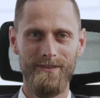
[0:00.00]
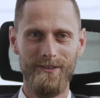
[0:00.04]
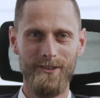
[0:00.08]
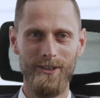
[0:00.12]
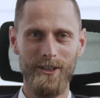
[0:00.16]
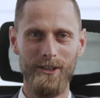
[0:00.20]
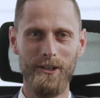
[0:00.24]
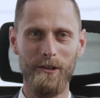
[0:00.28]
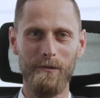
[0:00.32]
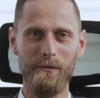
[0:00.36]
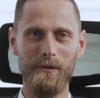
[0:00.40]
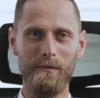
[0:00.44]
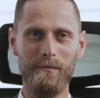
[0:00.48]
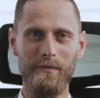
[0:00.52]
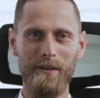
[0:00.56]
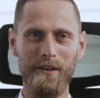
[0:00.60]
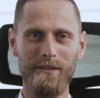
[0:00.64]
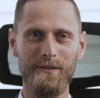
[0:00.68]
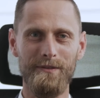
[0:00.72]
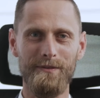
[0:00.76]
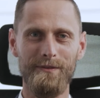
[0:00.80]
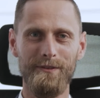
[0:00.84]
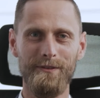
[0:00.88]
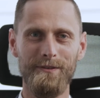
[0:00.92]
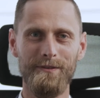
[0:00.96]
Dzień dobry
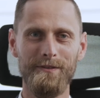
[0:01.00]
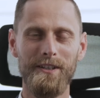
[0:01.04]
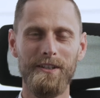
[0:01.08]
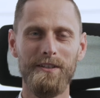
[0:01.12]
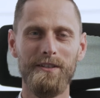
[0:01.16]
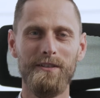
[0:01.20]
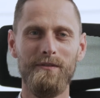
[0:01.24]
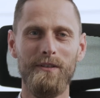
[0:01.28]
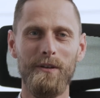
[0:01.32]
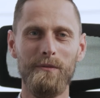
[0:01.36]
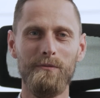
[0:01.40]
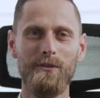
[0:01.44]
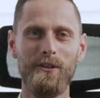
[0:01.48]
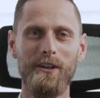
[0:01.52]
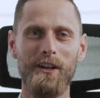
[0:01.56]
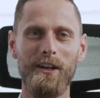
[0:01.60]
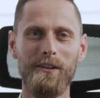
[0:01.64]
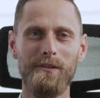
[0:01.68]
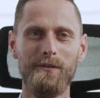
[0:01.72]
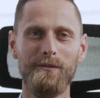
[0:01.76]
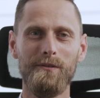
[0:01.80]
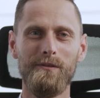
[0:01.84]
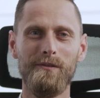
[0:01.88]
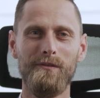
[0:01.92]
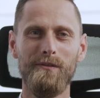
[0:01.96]
Państwu, nazywam się
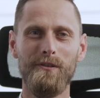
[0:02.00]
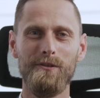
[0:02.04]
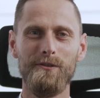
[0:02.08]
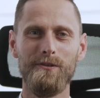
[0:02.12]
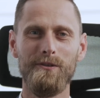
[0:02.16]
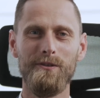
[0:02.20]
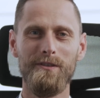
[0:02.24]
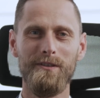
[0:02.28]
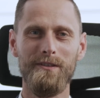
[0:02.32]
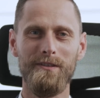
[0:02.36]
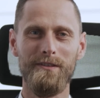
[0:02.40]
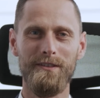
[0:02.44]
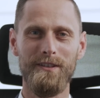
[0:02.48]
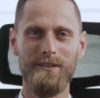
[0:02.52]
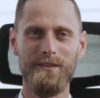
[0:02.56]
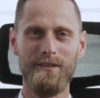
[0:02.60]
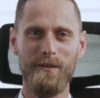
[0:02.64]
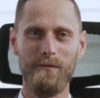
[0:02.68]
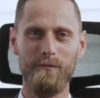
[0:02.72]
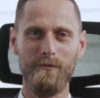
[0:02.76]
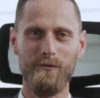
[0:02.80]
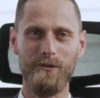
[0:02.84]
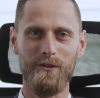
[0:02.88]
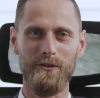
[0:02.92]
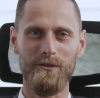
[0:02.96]
Artur Woźny,
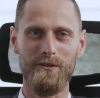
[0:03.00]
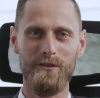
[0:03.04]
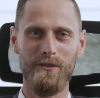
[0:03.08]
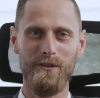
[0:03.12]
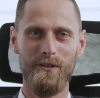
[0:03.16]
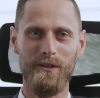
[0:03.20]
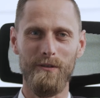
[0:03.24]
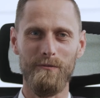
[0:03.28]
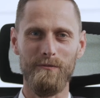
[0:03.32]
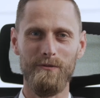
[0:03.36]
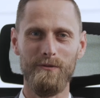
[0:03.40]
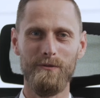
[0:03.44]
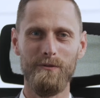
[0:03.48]
jestem uczestnikiem